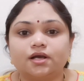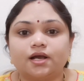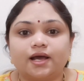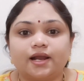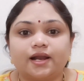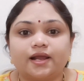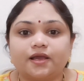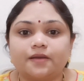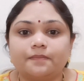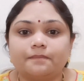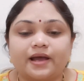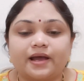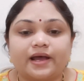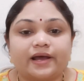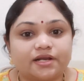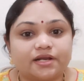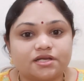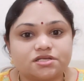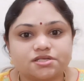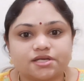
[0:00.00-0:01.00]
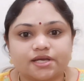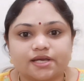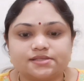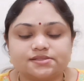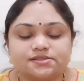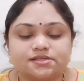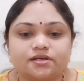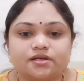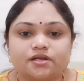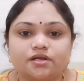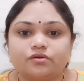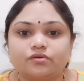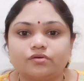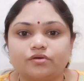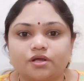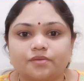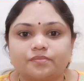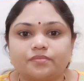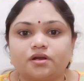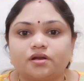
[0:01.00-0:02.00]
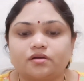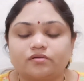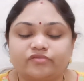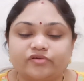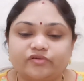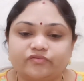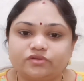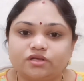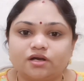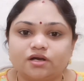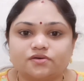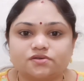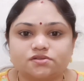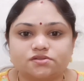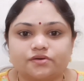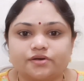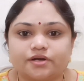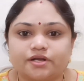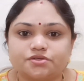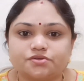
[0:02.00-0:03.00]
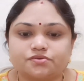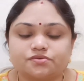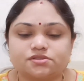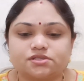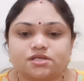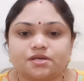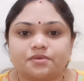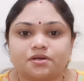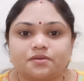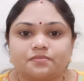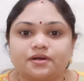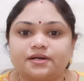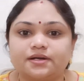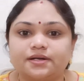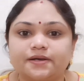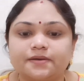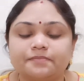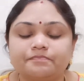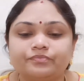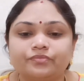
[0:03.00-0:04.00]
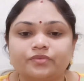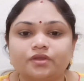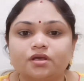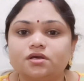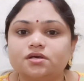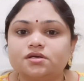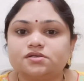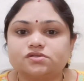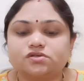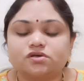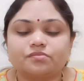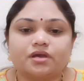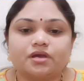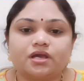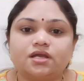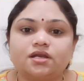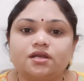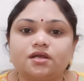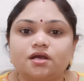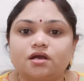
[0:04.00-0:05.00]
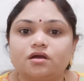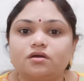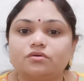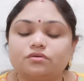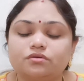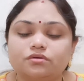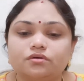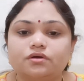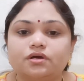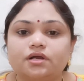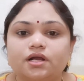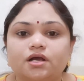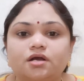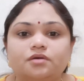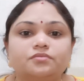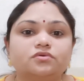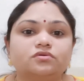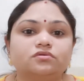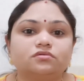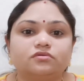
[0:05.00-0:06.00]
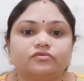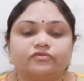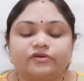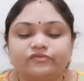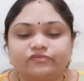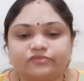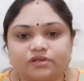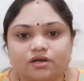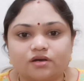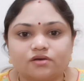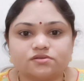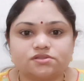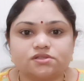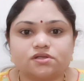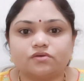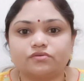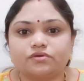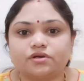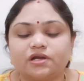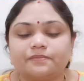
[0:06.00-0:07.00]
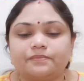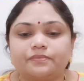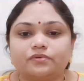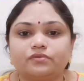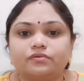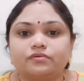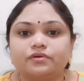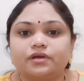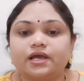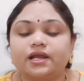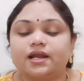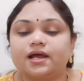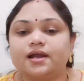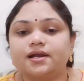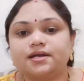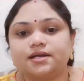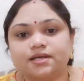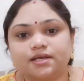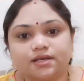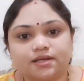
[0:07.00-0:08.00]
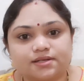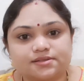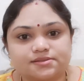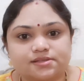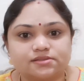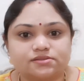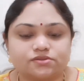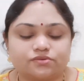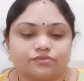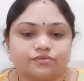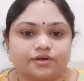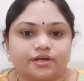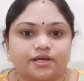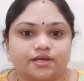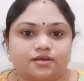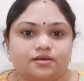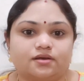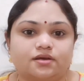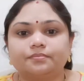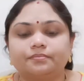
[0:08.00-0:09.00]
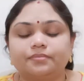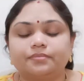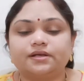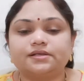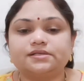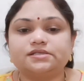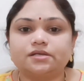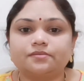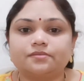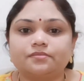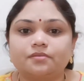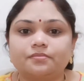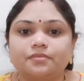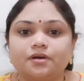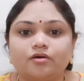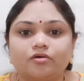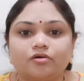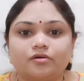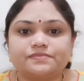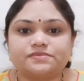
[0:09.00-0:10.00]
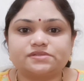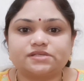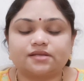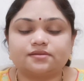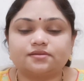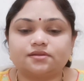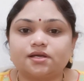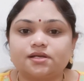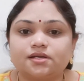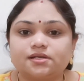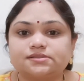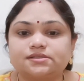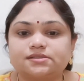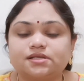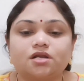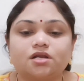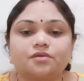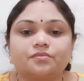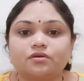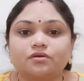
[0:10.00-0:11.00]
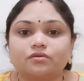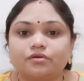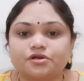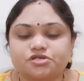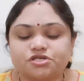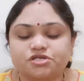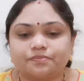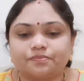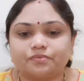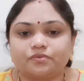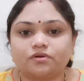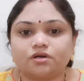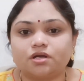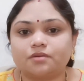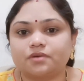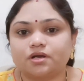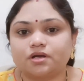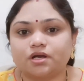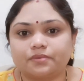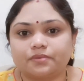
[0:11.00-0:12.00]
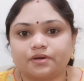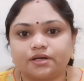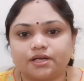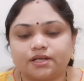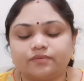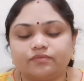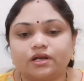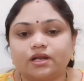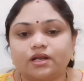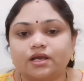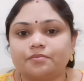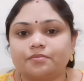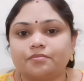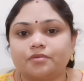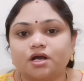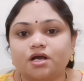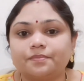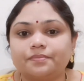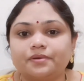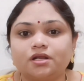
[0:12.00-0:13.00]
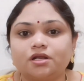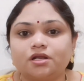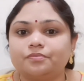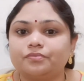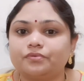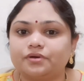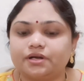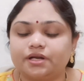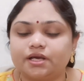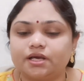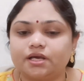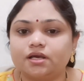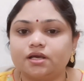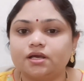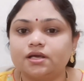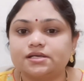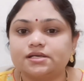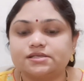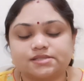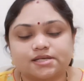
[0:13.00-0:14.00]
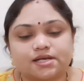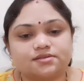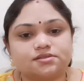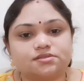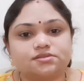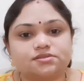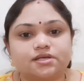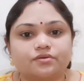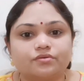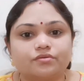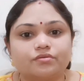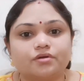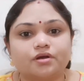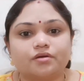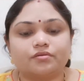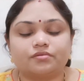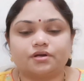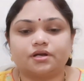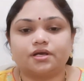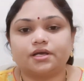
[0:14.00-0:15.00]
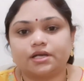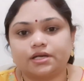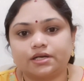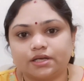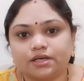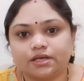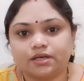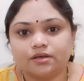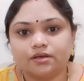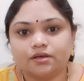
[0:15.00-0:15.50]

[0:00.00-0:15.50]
అలాగే మ్యారేజ్ గేమ్స్ అన్నీ కూడా మనం ఫిఫ్త్ హౌస్ నుండి చూస్తామన్నమాట సో మెయిన్గా గురుగ్రహము ఫిఫ్త్ హౌస్లో ఉన్నప్పుడు ఎలాంటి రిజల్ట్స్ ఉంటాయి పంచమ భావం సంతాన స్థానం అని కూడా చెప్పుకున్నాం కాబట్టి వీళ్ళకి మగపిల్లలు పుట్టే ఛాన్సెస్ ఎక్కువగా ఉంటాయండి